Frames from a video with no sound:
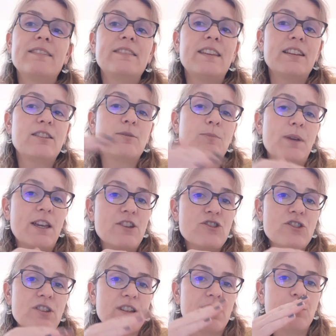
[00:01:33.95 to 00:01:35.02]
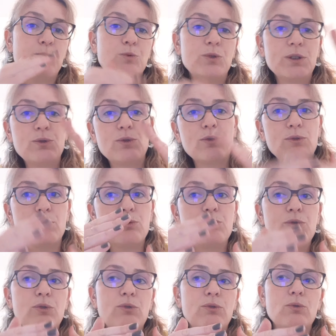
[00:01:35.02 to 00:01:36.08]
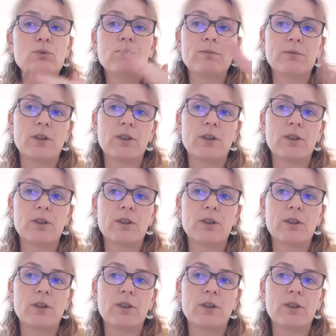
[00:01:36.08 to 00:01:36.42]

tête bêche et puis dessus dessous.